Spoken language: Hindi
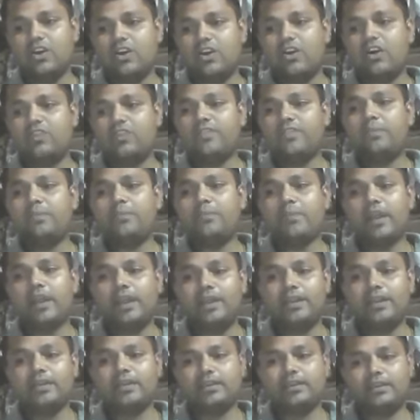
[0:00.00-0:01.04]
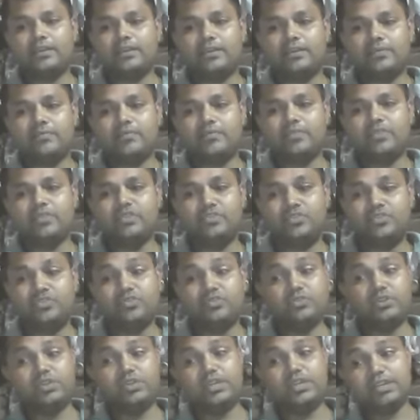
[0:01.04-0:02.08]
और फिर मैंने क्या किया जो
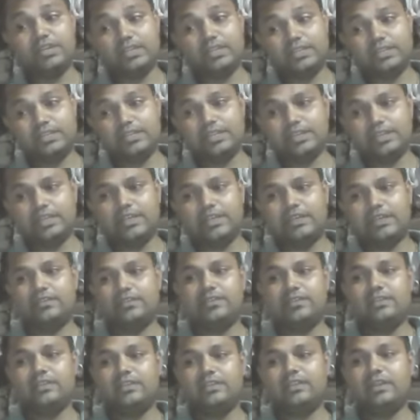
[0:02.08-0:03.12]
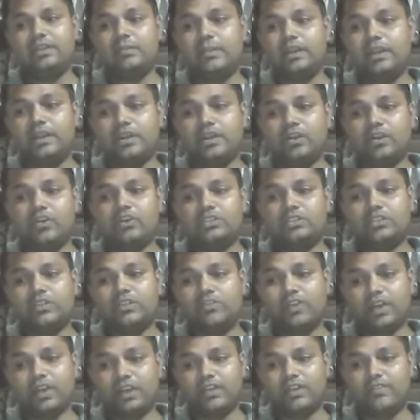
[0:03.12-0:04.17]
किया इसने किया ये मेरे रिकॉर्ड से
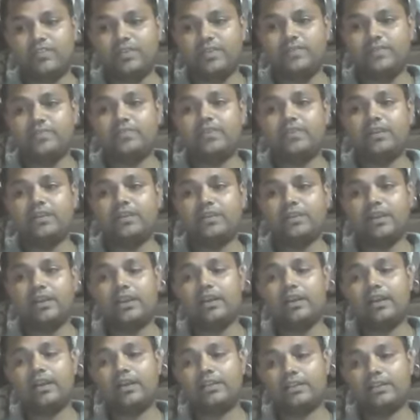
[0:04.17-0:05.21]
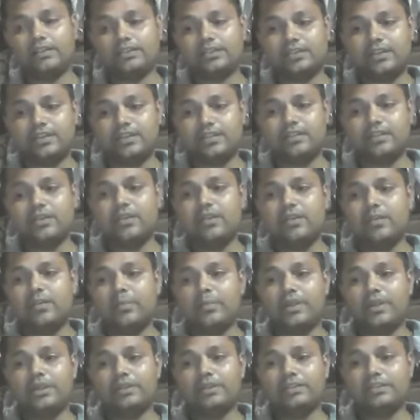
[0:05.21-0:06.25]
वाकिफ है ना लगाता शर्त
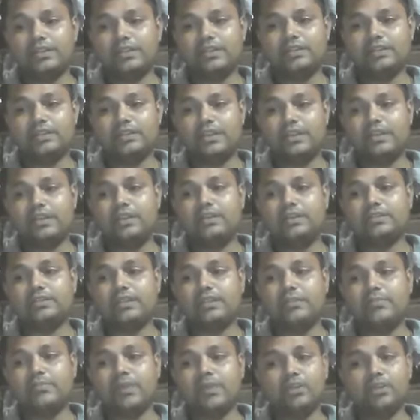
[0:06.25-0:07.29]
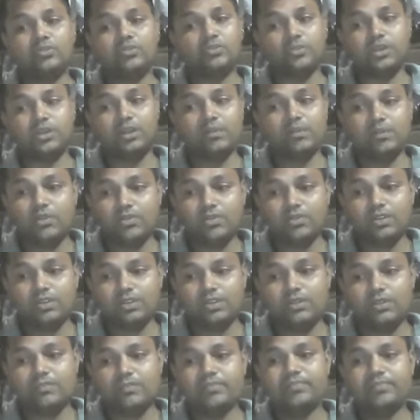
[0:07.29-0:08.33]
मैंने शर्त के लिए इसकी बात तो नहीं मरोड़ी
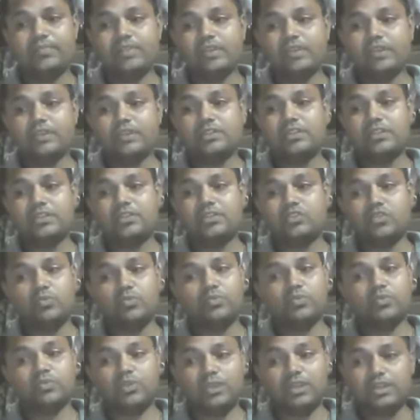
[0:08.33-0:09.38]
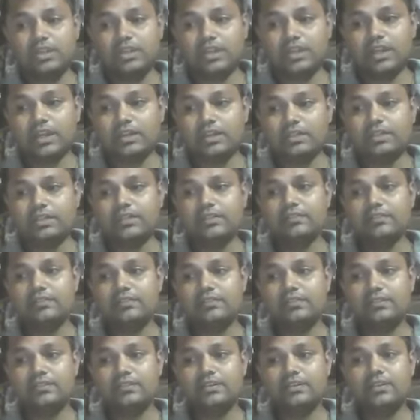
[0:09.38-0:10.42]
थी इसे तोप तो नहीं दिखाई थी
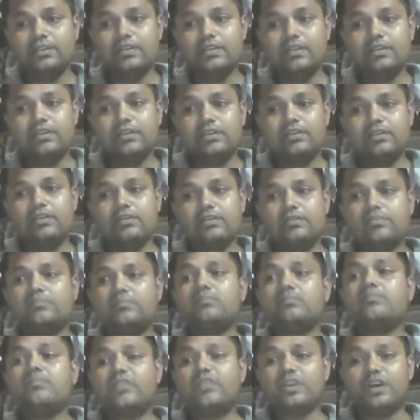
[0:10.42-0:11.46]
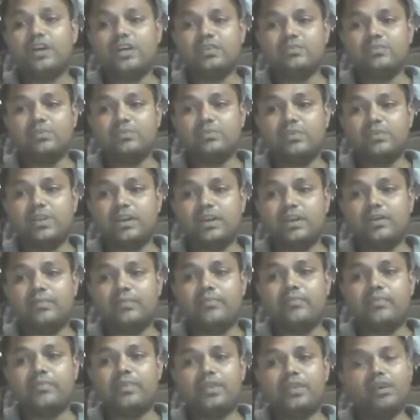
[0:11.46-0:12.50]
विकास भवन बनाया
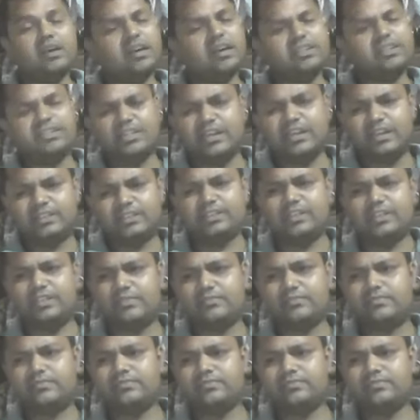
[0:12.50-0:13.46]
अच्छा अच्छा